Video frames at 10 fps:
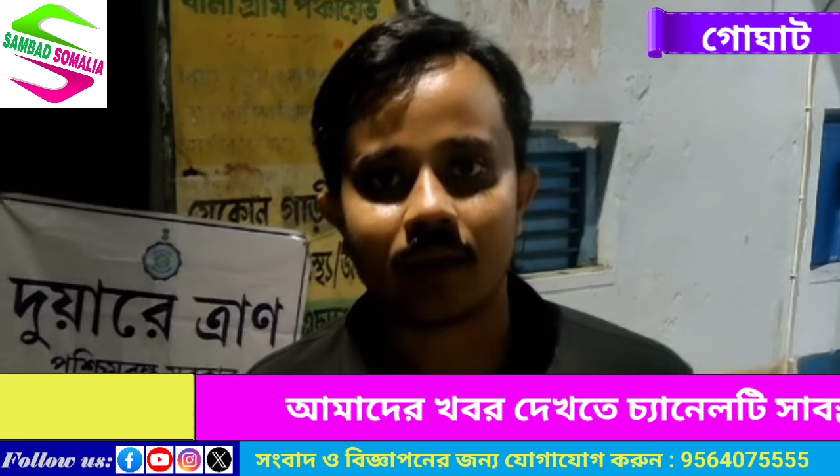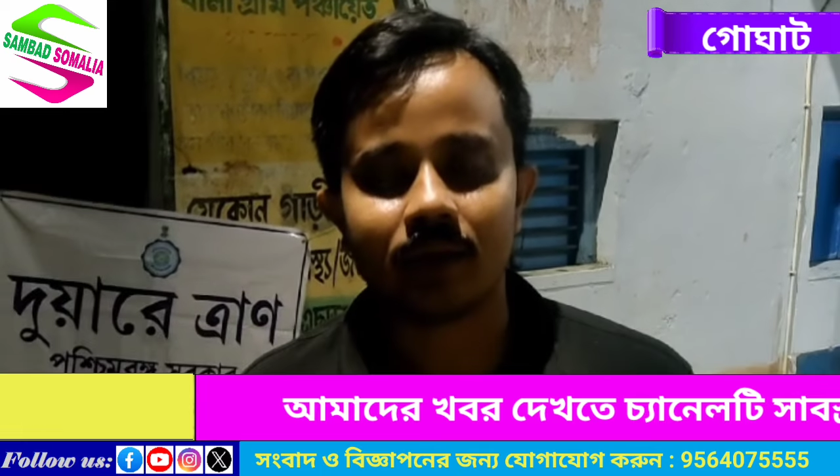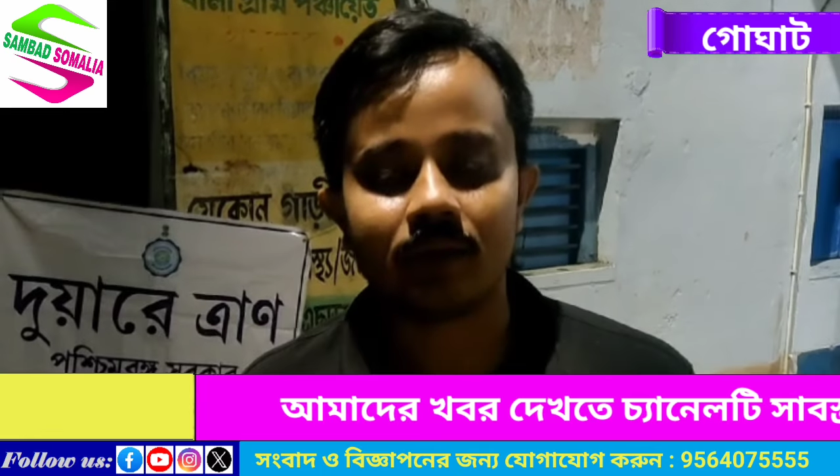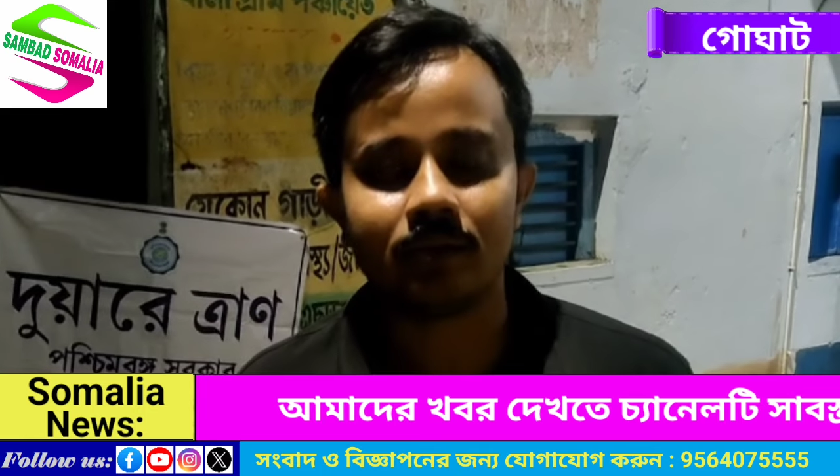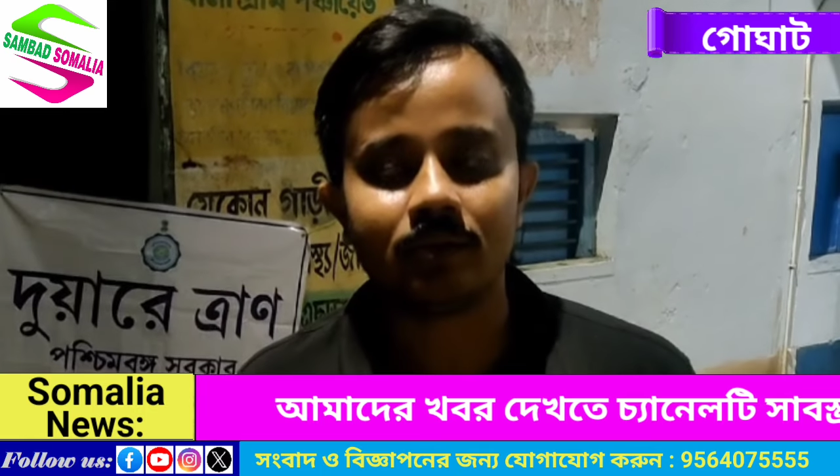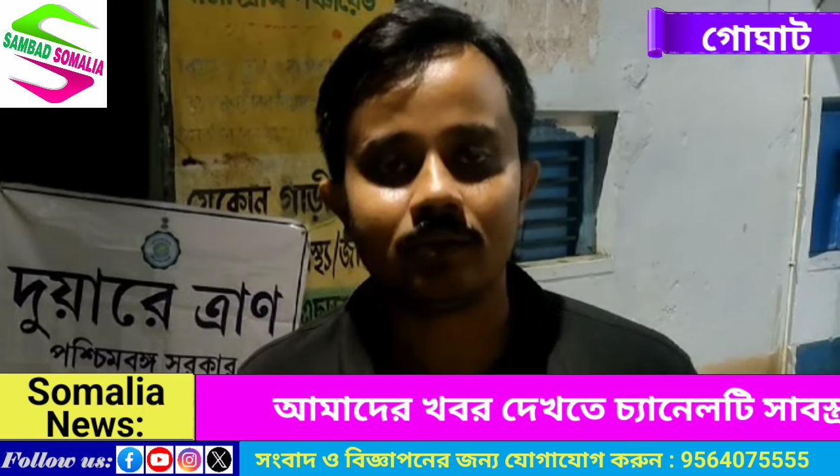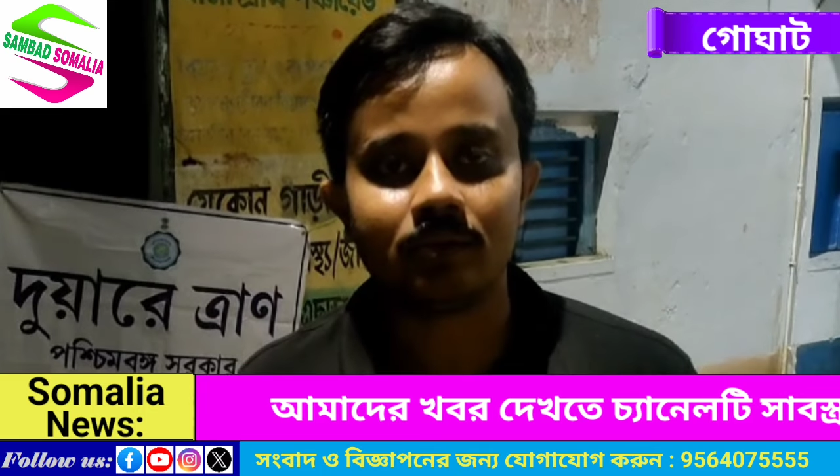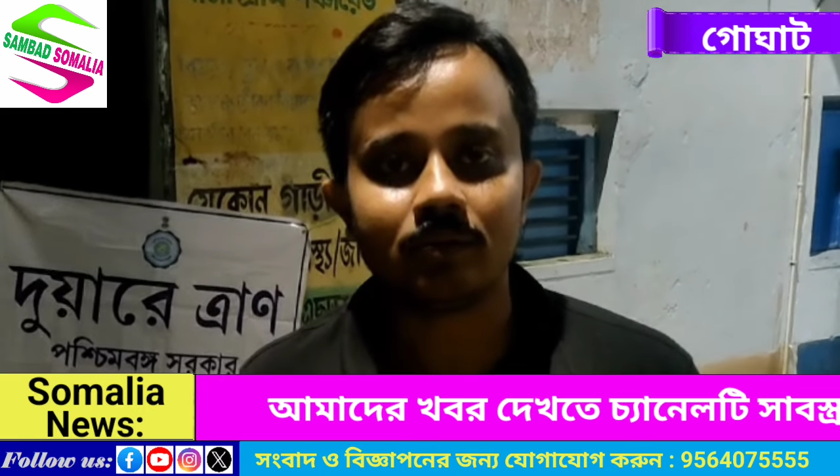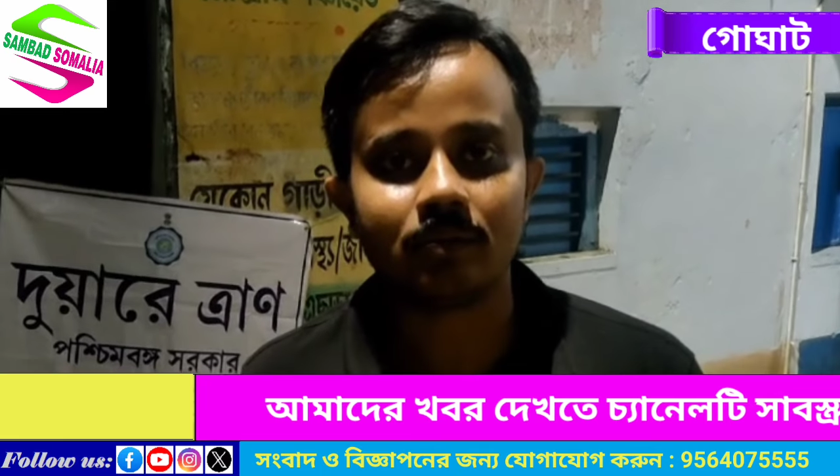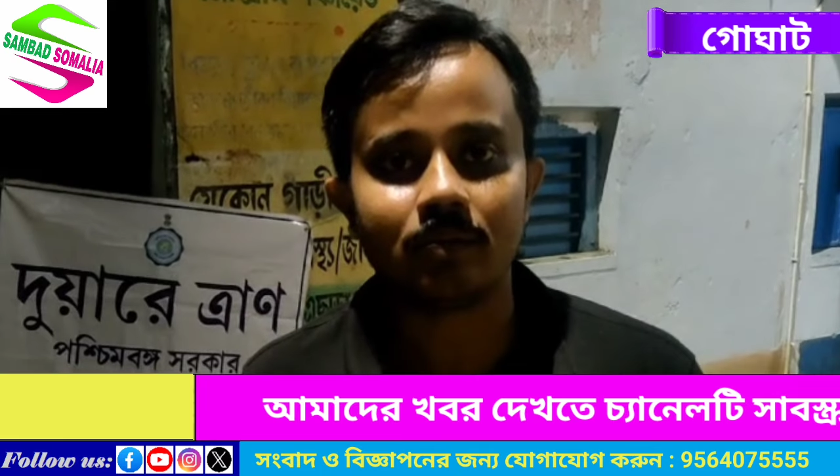এই
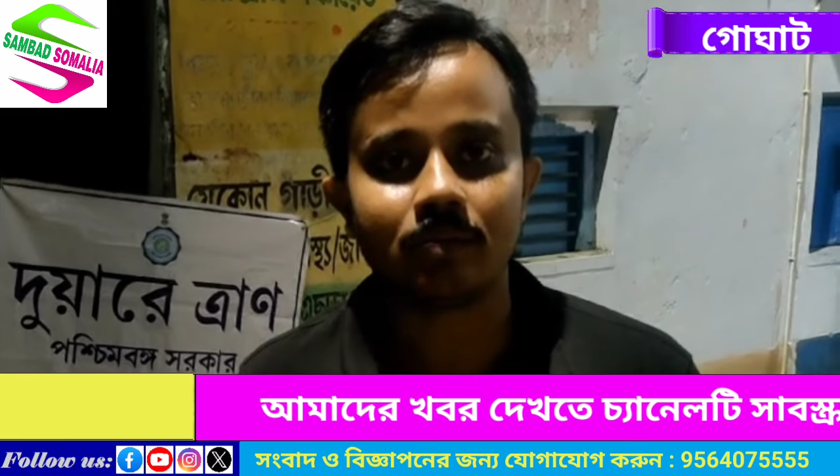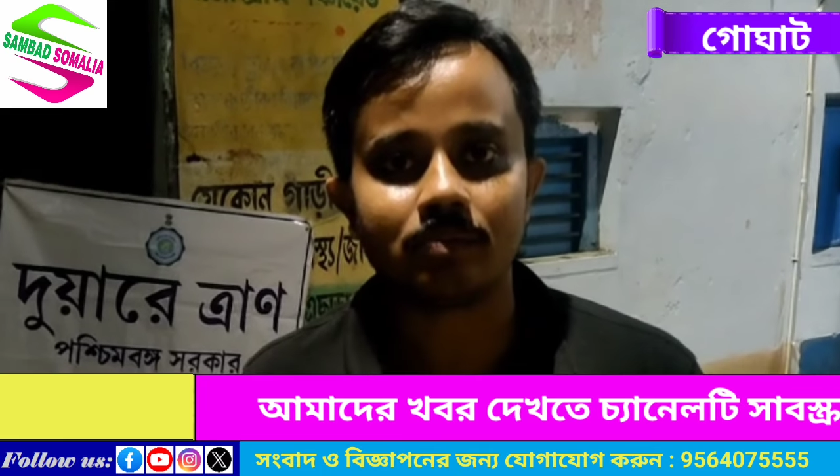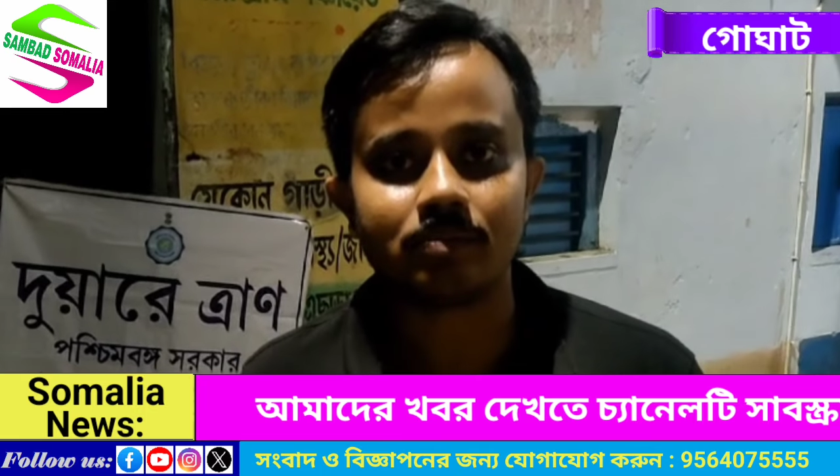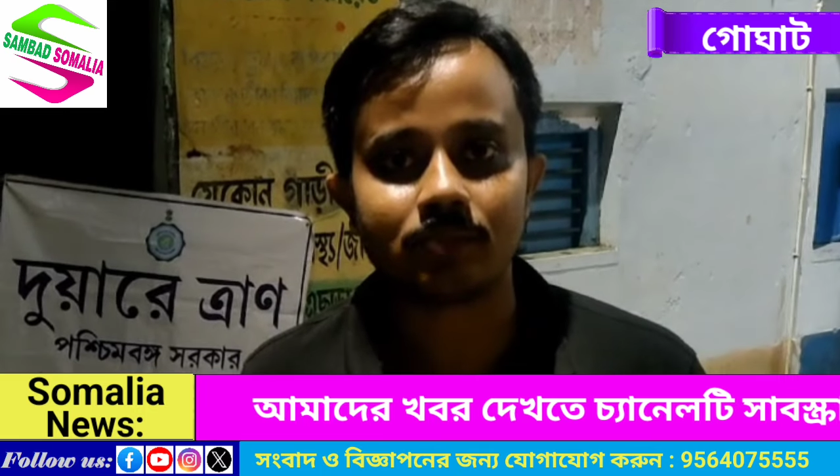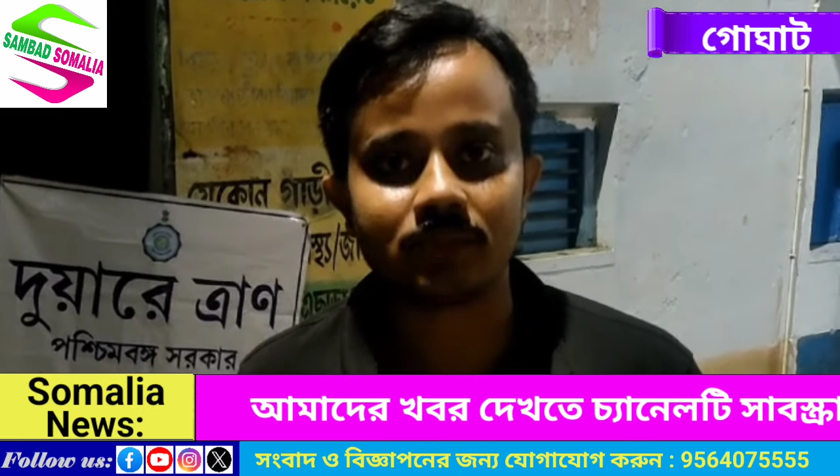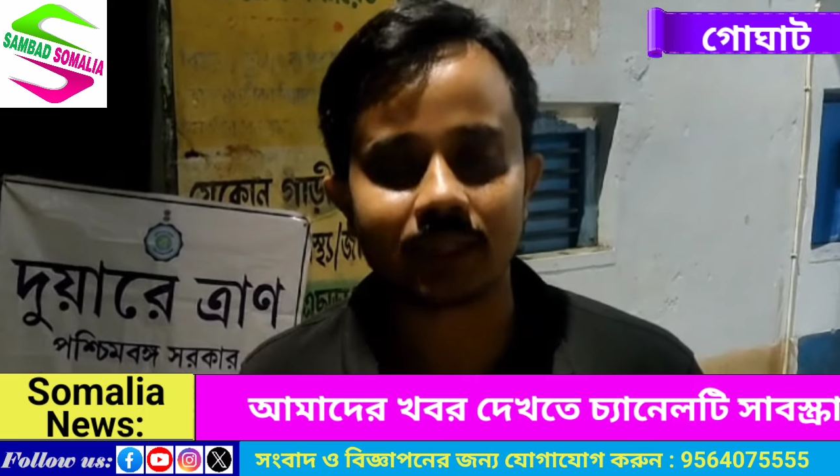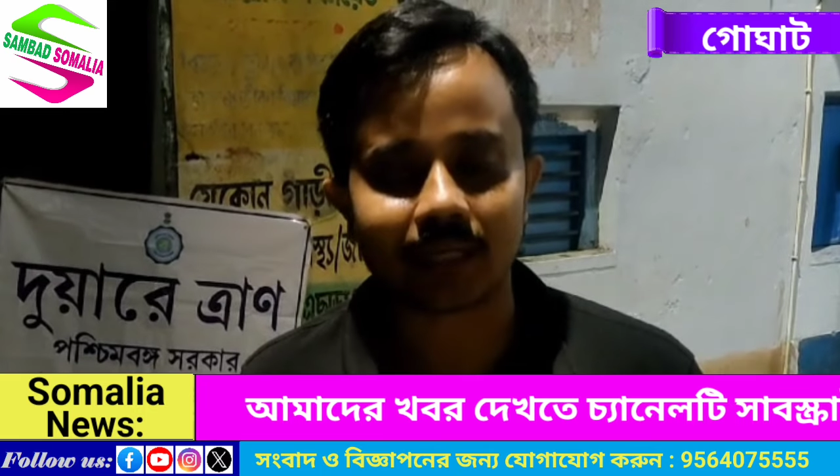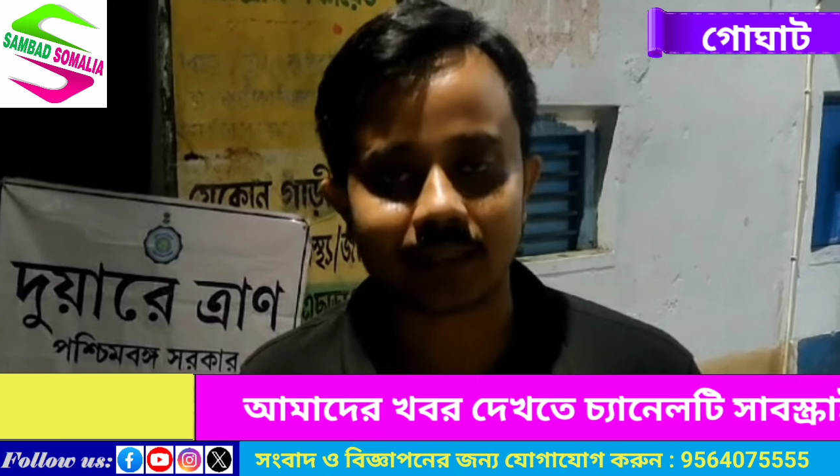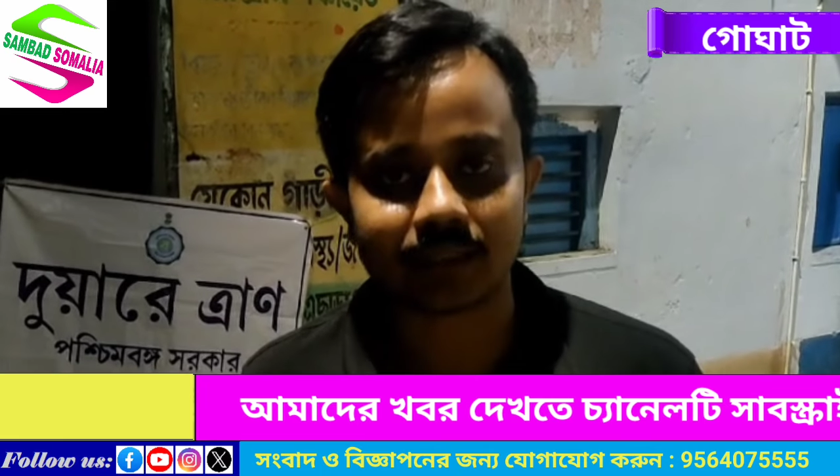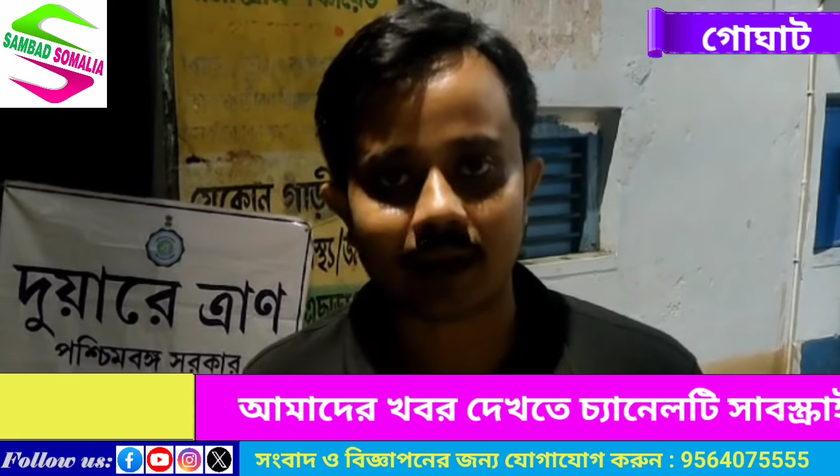যাতে